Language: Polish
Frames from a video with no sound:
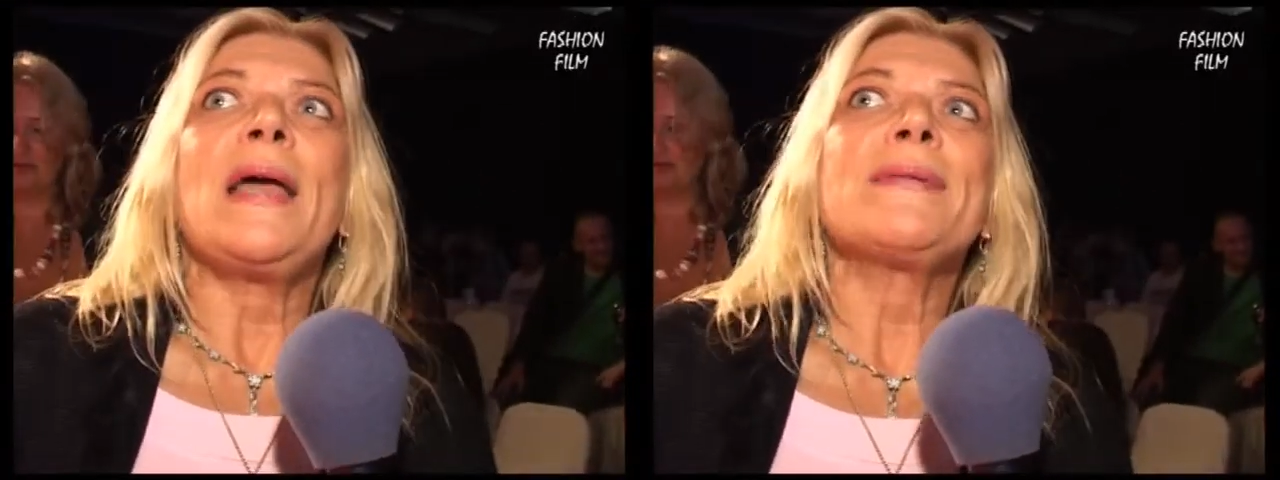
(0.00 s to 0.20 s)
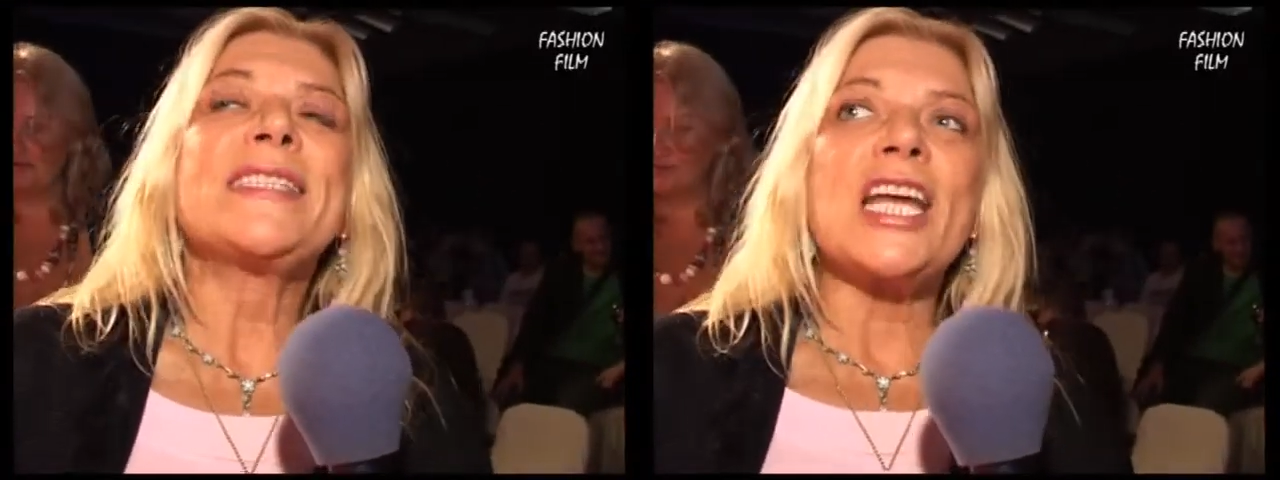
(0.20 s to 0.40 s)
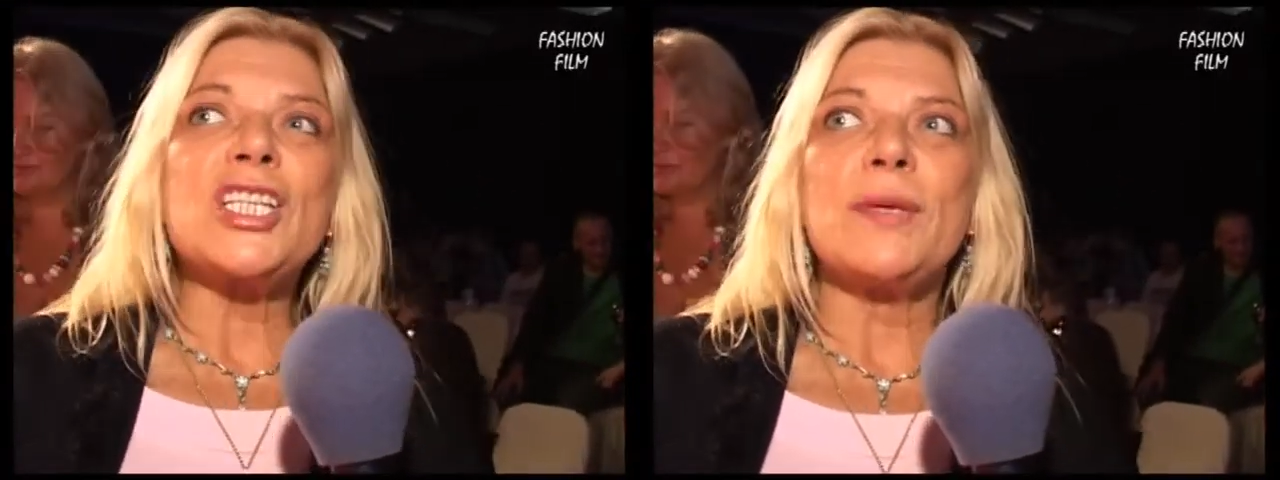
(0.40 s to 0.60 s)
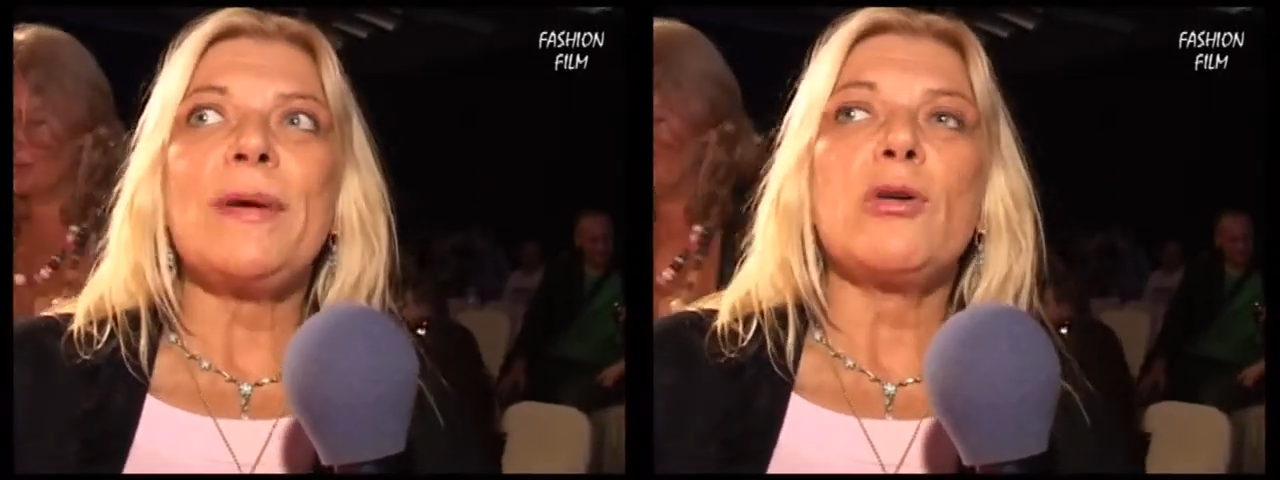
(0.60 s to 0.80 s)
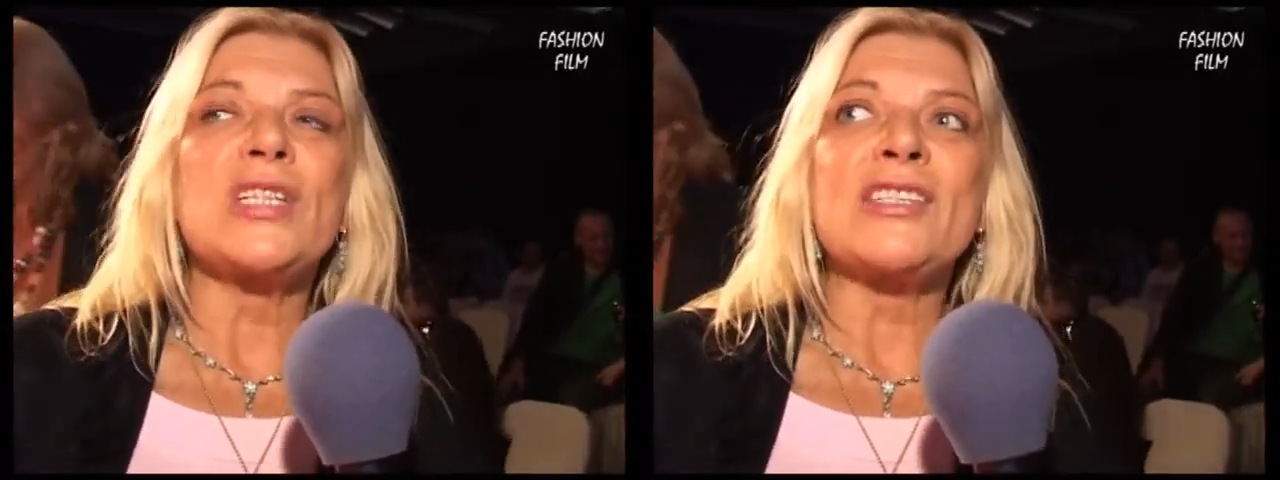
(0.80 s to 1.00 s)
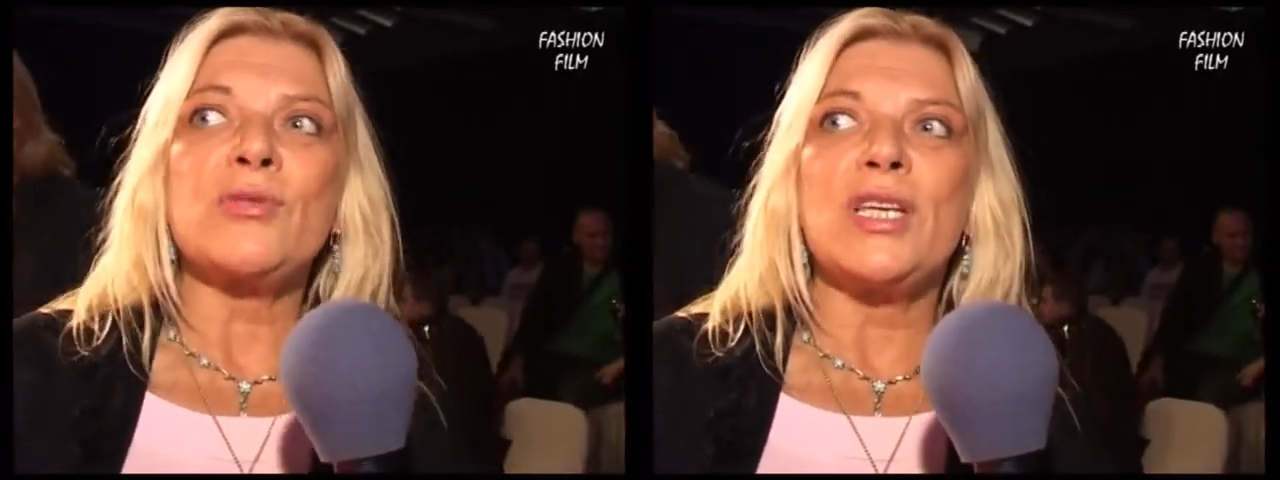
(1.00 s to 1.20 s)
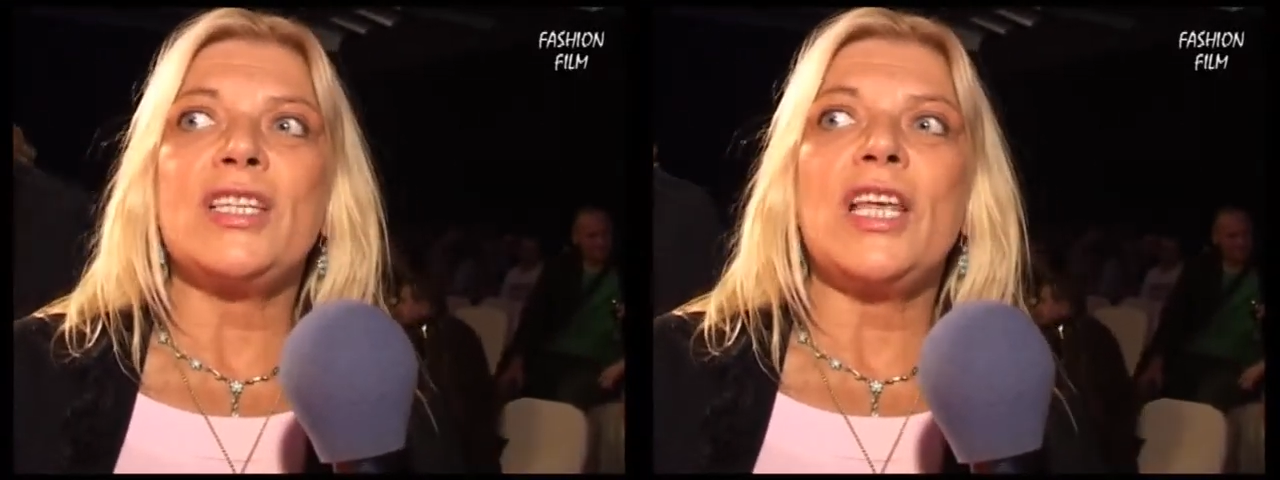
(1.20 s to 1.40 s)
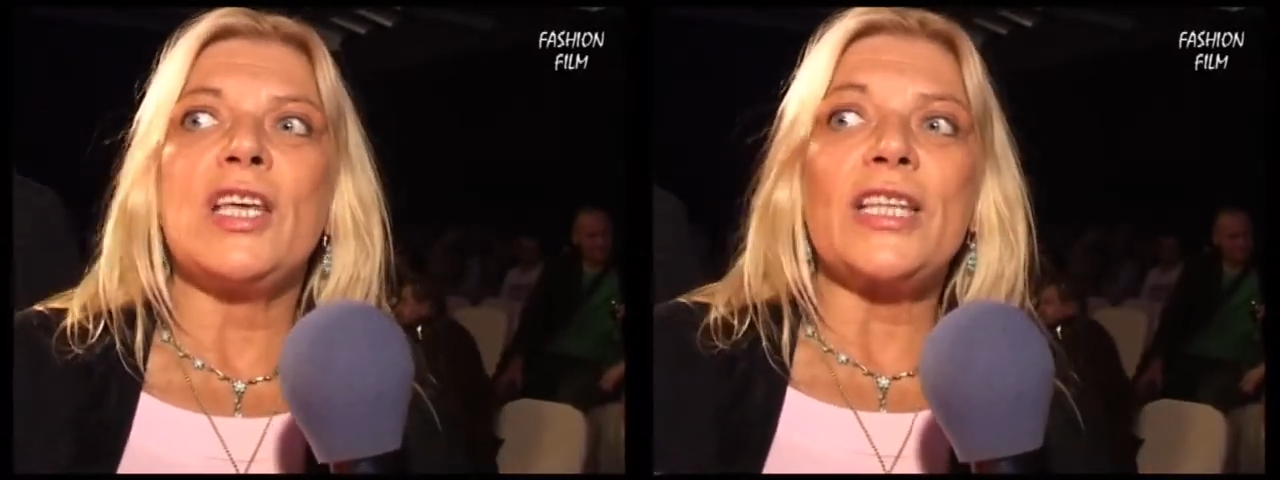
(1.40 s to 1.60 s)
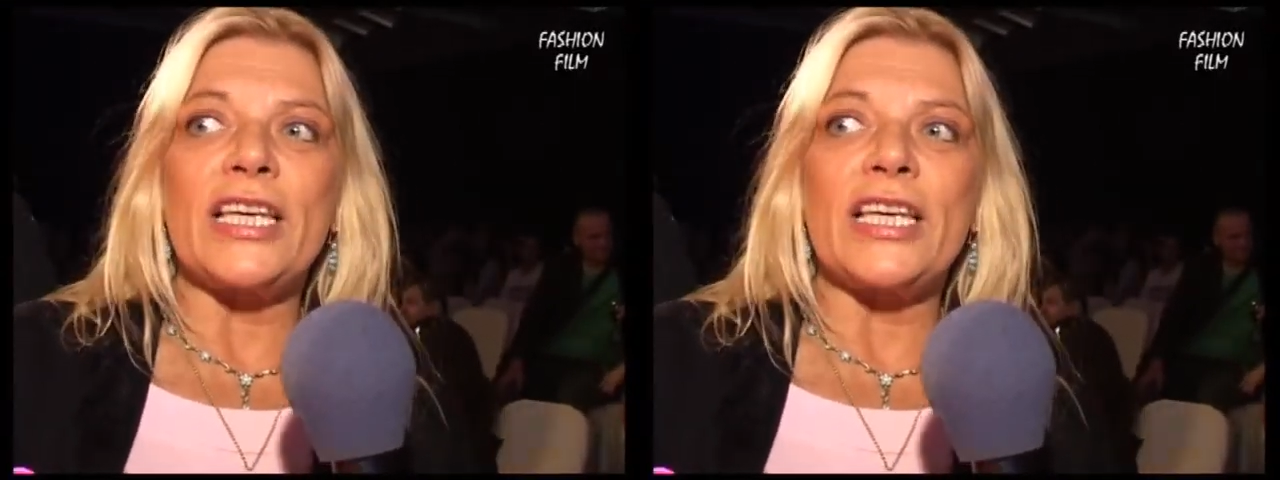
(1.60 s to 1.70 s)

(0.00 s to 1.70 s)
Miałam strasznie mało czasu jedne,